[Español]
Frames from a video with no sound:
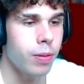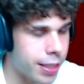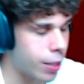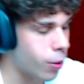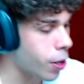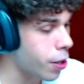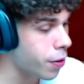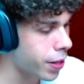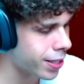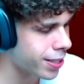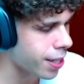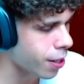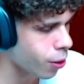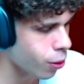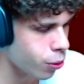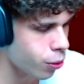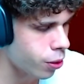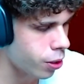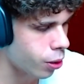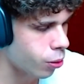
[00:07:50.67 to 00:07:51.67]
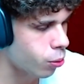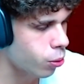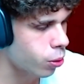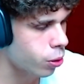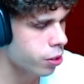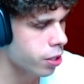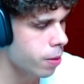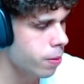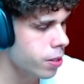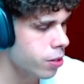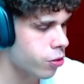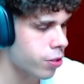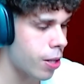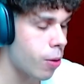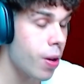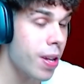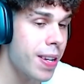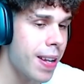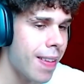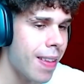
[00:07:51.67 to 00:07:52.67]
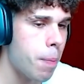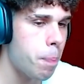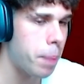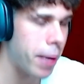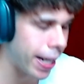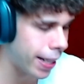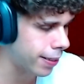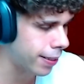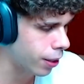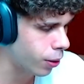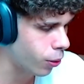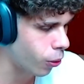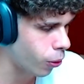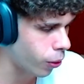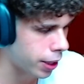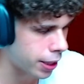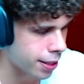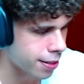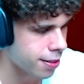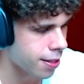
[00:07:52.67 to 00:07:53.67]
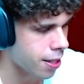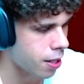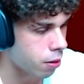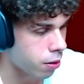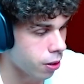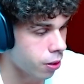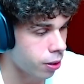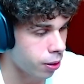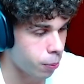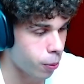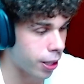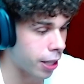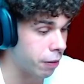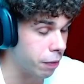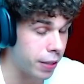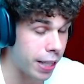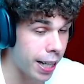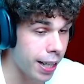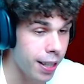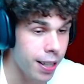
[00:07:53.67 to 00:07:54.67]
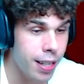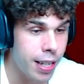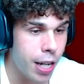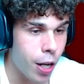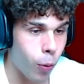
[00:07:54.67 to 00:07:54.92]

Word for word: Es que no hay desarrollo ninguno, ¿sabes? O sea, no hay nada práctico en lo que te está diciendo, porque al final,